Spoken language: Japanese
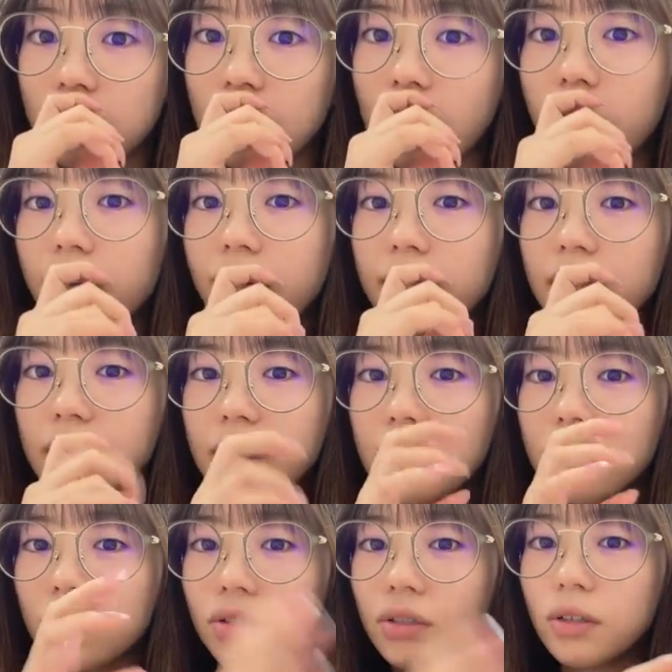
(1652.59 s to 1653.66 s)
可愛い系
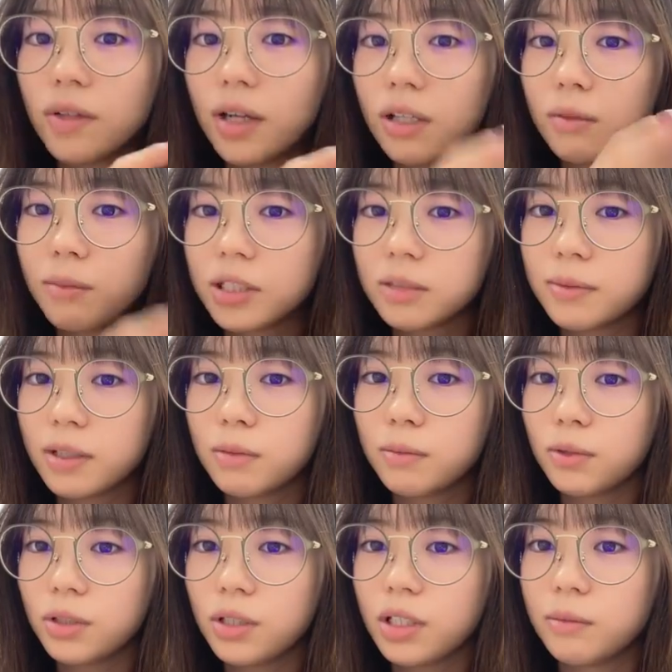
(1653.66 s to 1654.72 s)
の人って割と
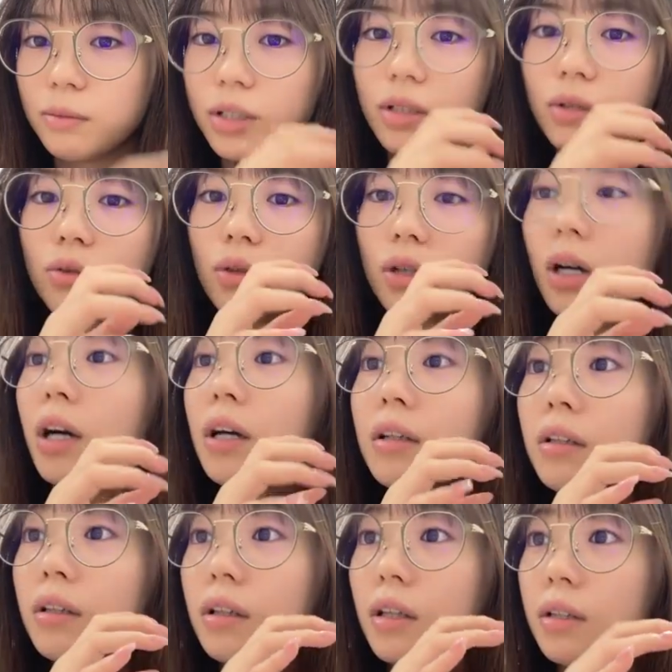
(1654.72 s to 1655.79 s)
マシュマロボディでも結構あ
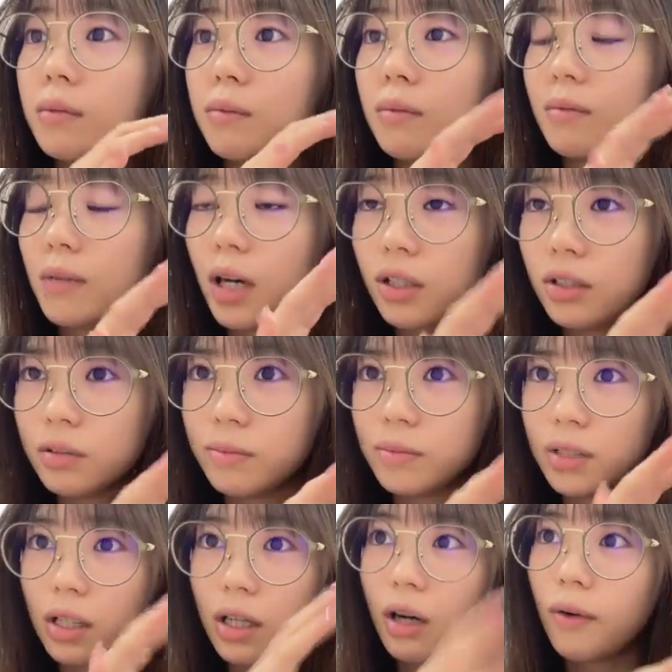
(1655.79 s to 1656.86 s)
なんか合う
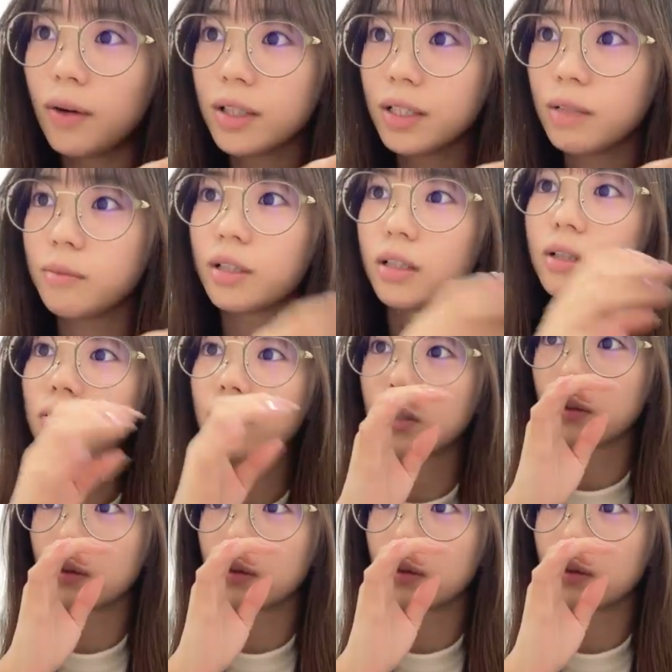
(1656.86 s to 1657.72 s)
なんか可愛いみたいになるけ